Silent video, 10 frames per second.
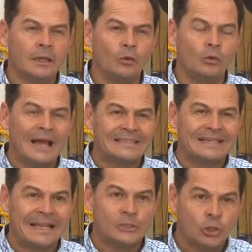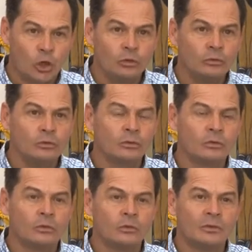una asignación
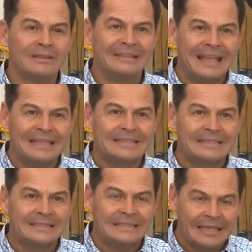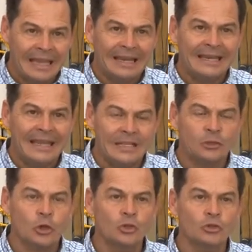de 100
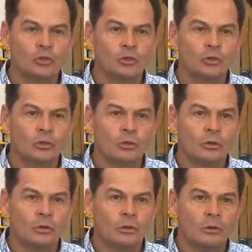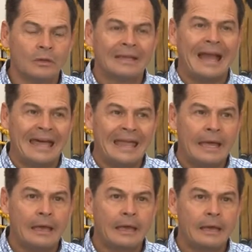litros
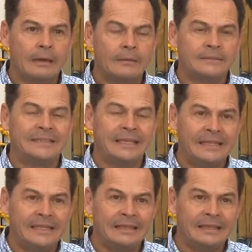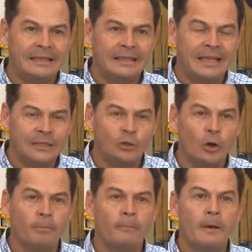cada 100
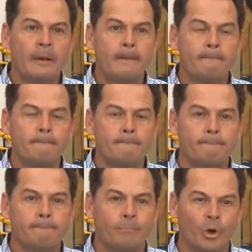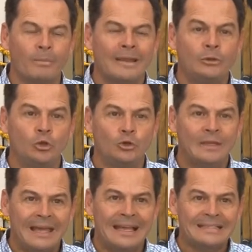litros por 21
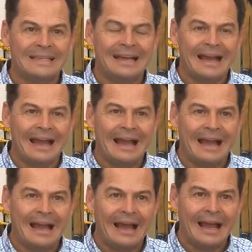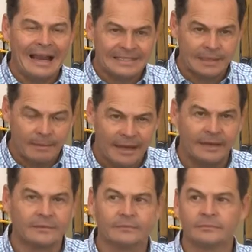días a la semana,
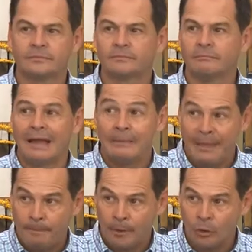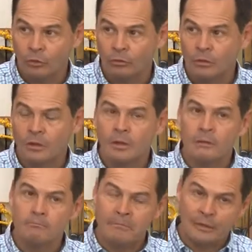al mes, perdón.
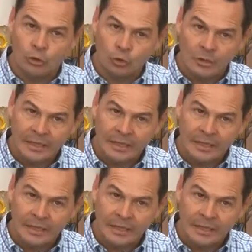21